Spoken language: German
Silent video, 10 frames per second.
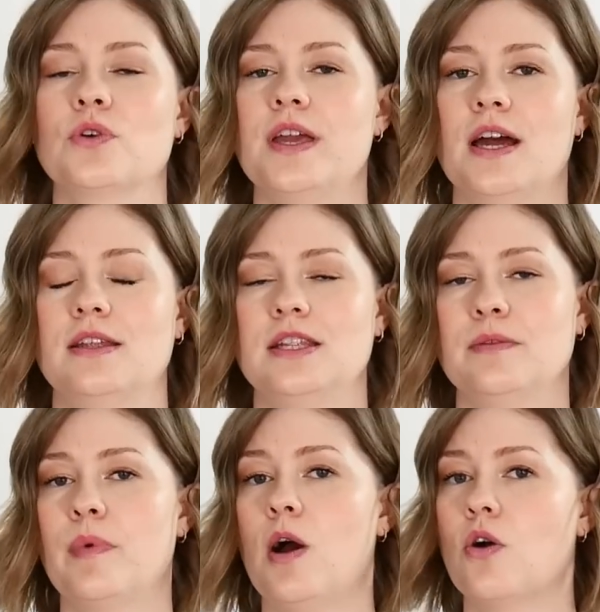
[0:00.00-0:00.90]
auch gerne
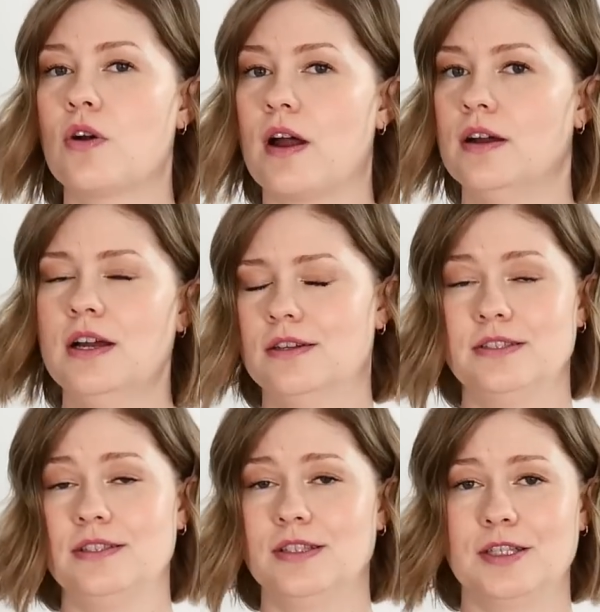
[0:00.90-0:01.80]
den Bauch, äh,
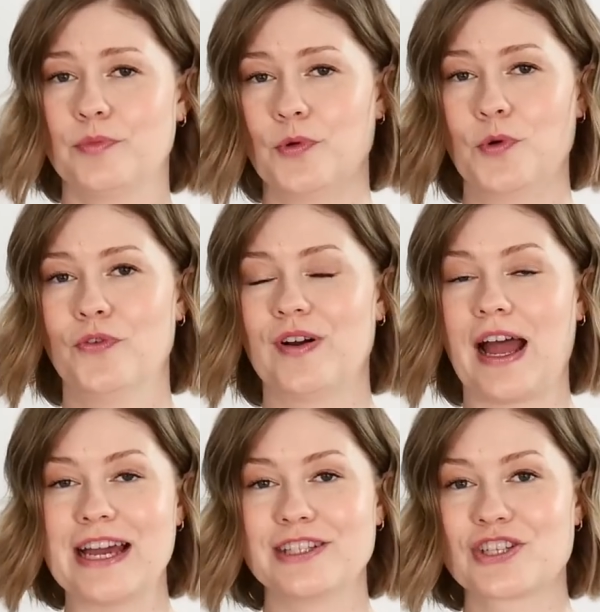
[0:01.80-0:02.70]
den, den Pullover
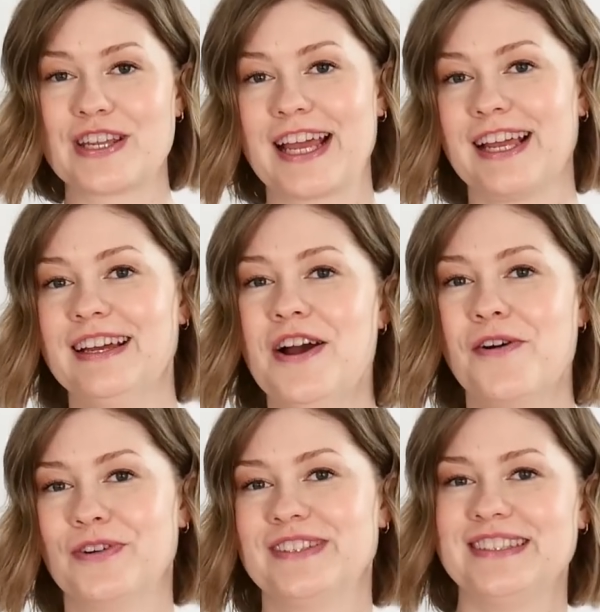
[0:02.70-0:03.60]
reinstecken
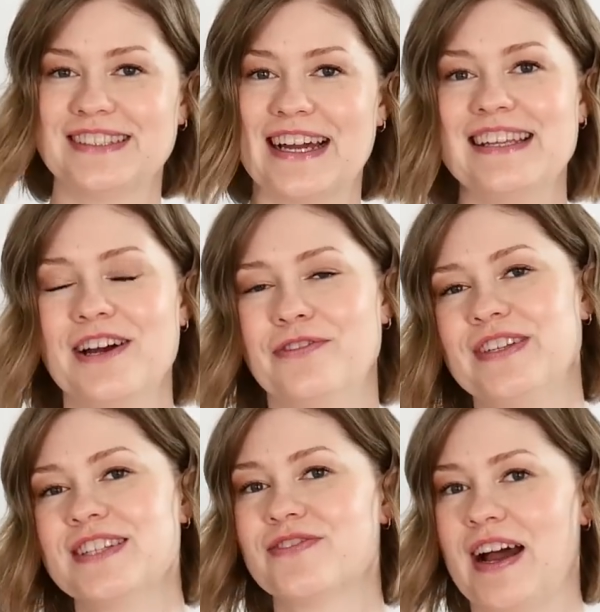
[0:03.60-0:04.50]
und die Taille auf
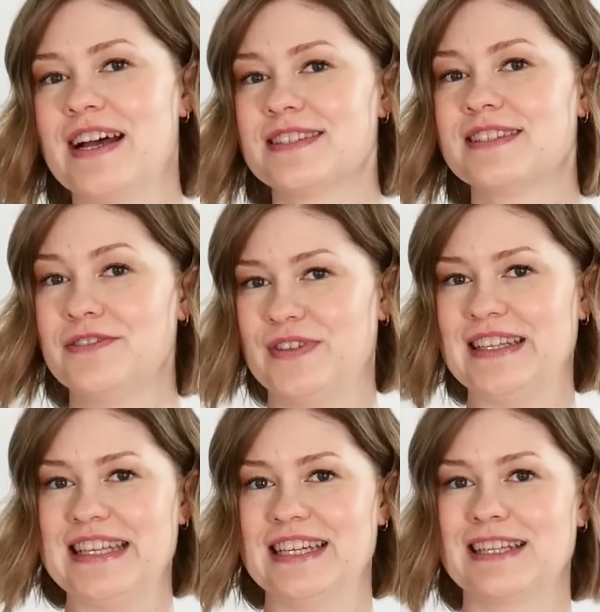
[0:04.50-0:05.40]
diese Weise
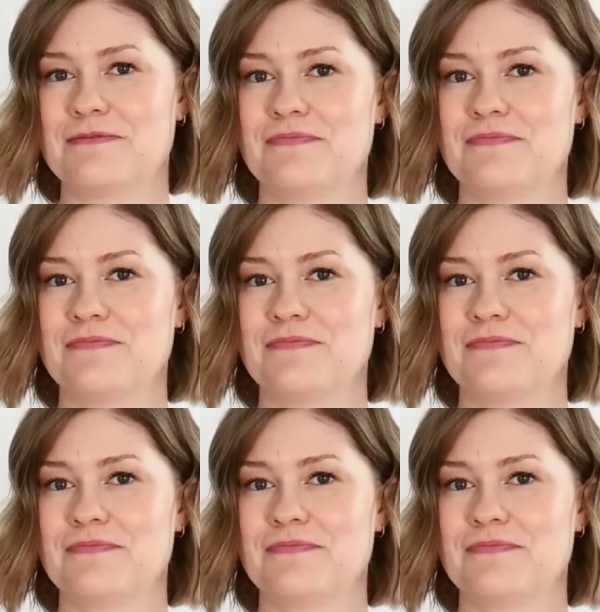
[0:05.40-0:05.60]
definieren.